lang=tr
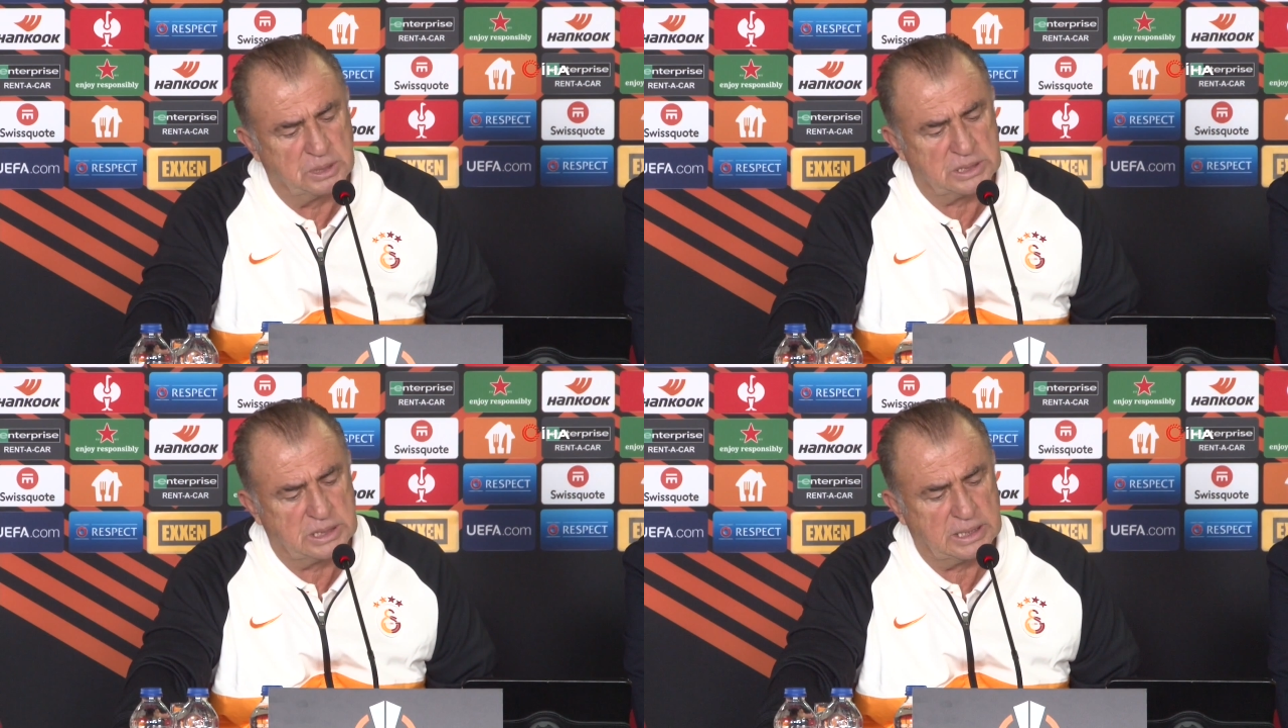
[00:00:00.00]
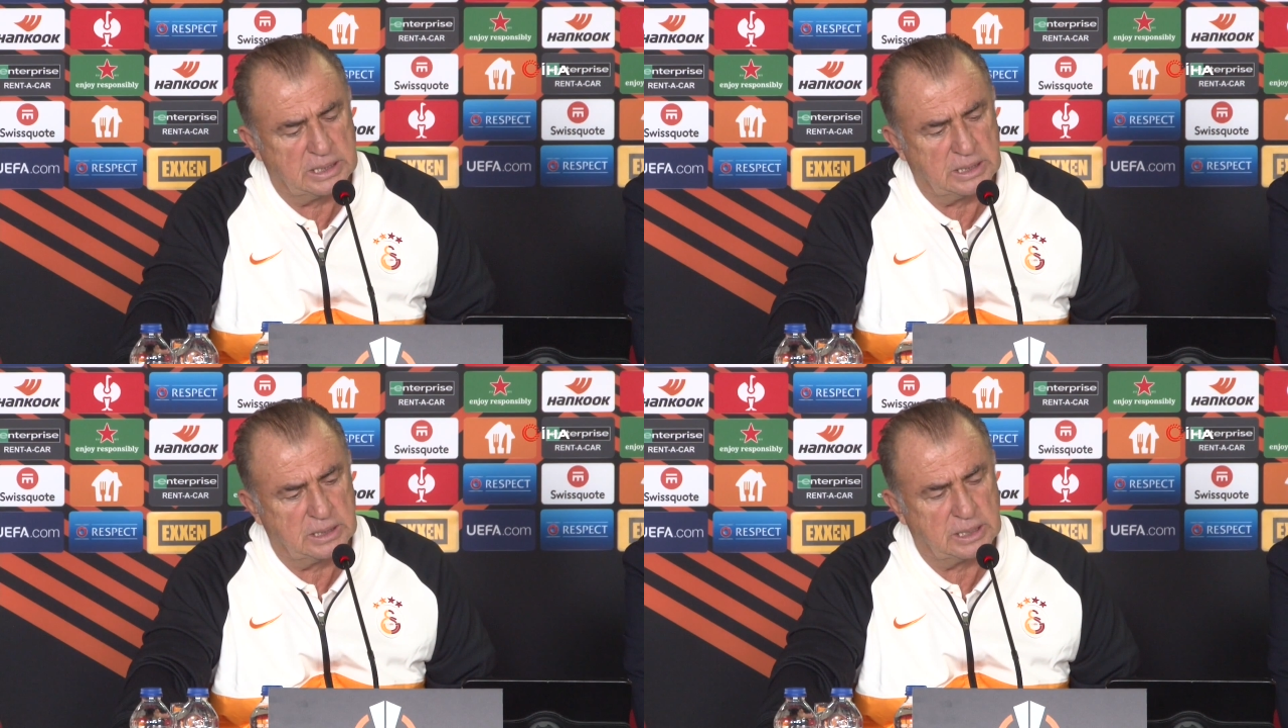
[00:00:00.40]
Biz
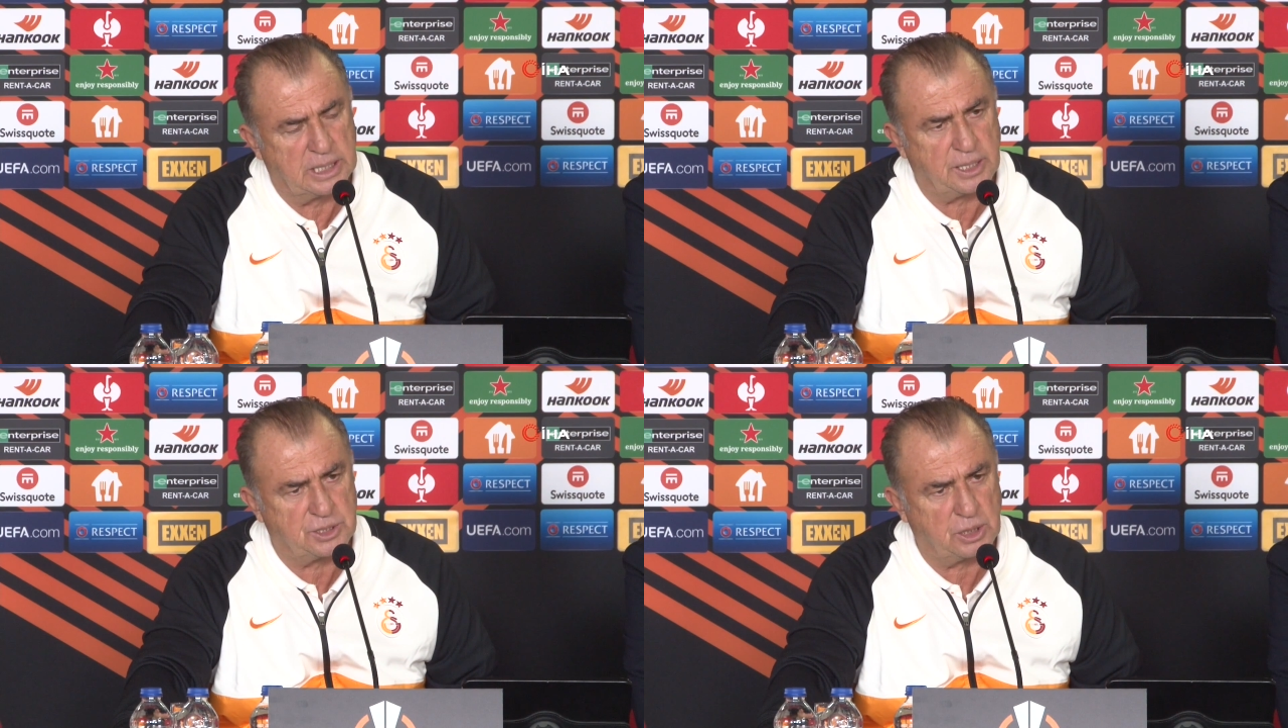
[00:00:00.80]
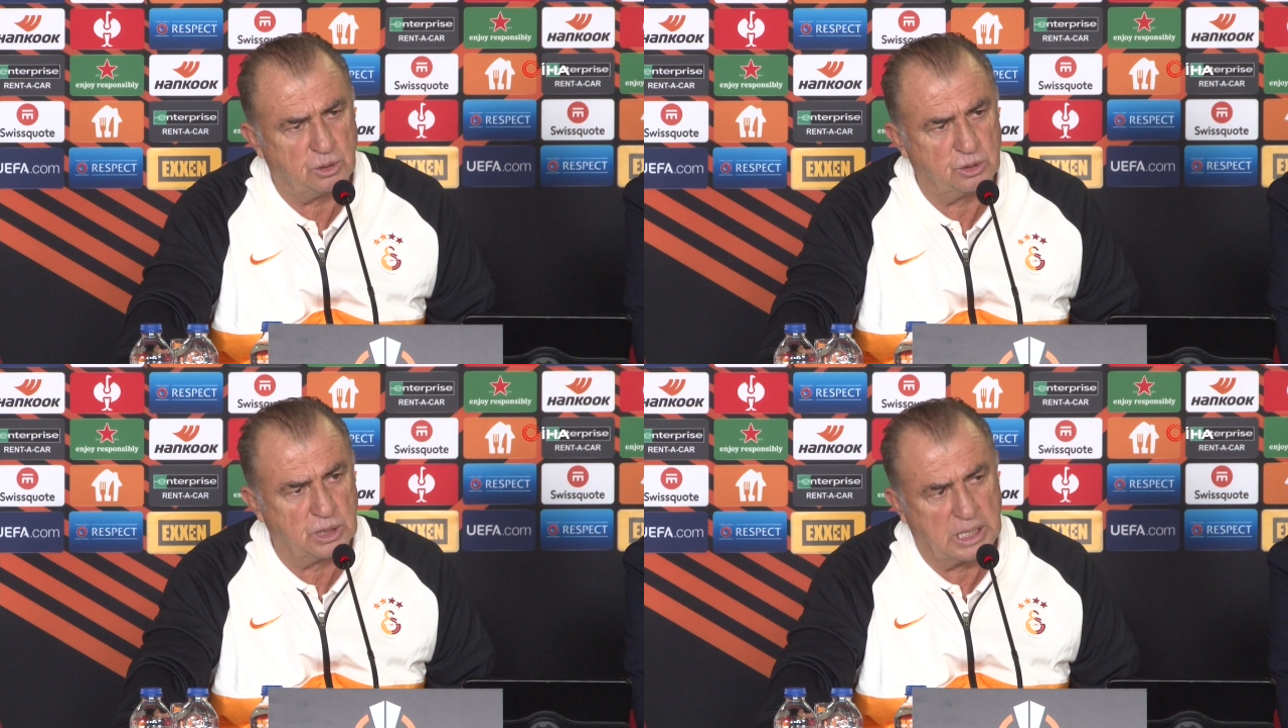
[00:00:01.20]
de her
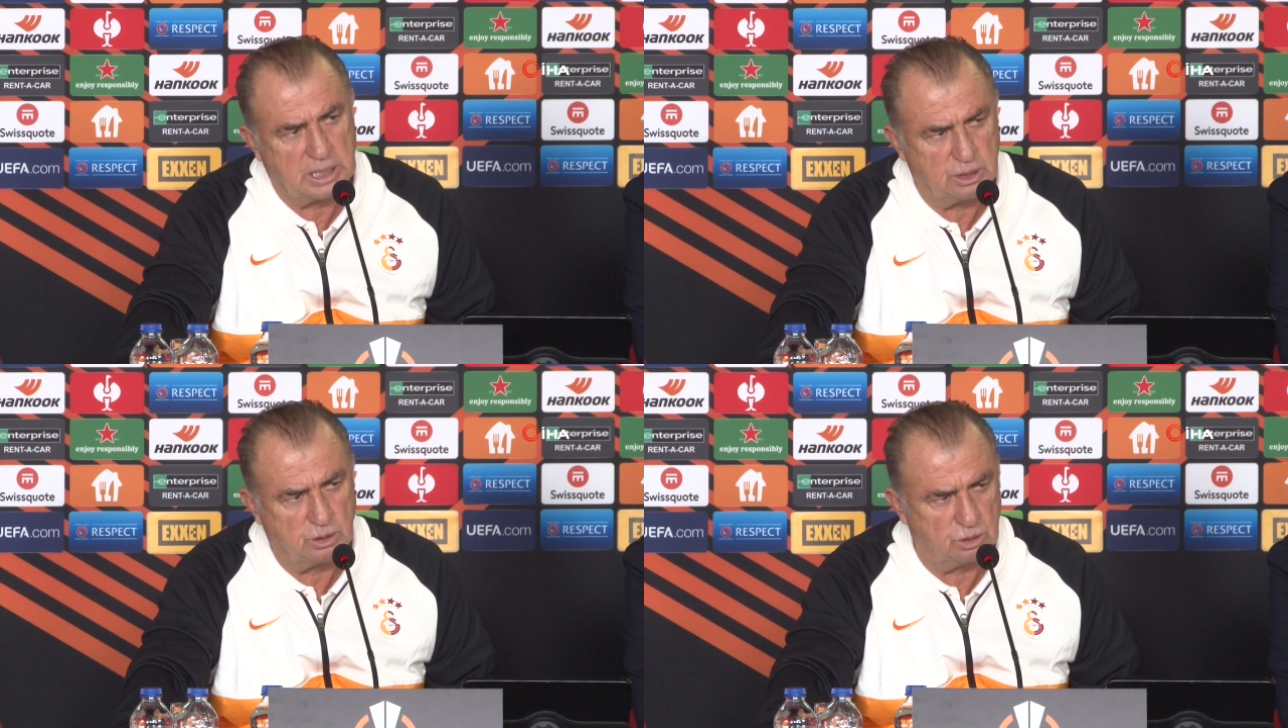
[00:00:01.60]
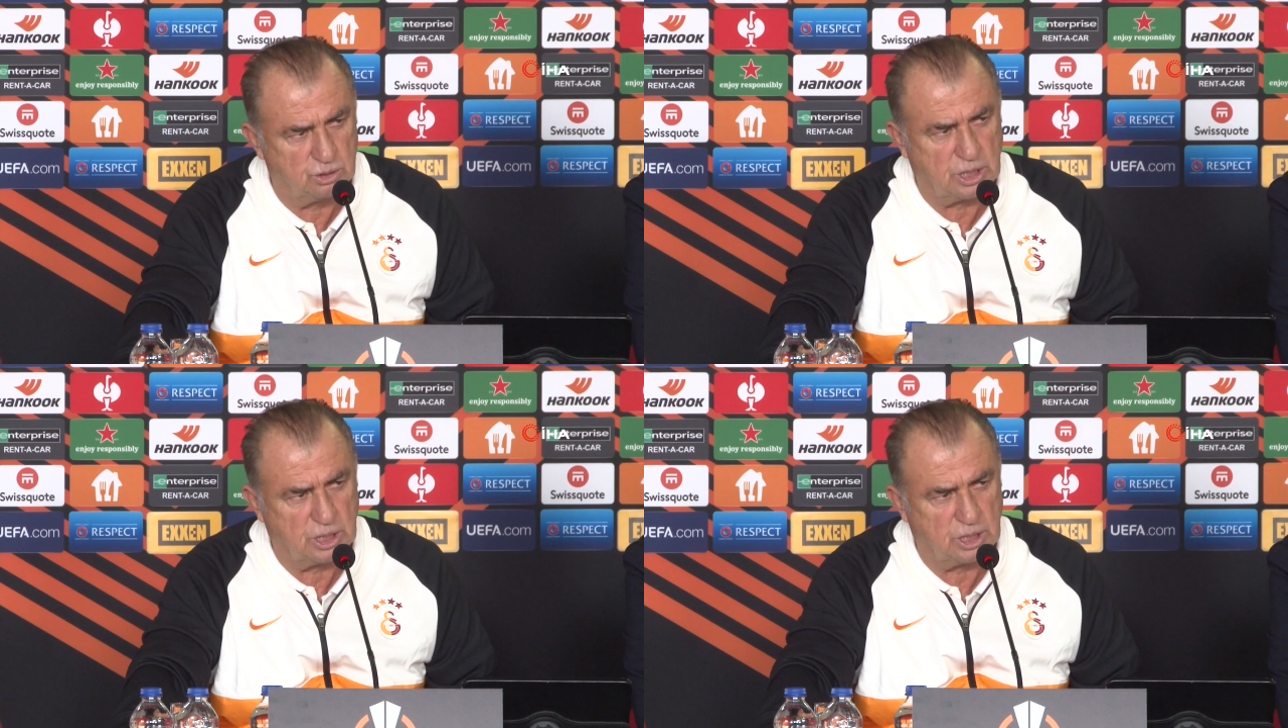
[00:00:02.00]
geçen gün daha iyi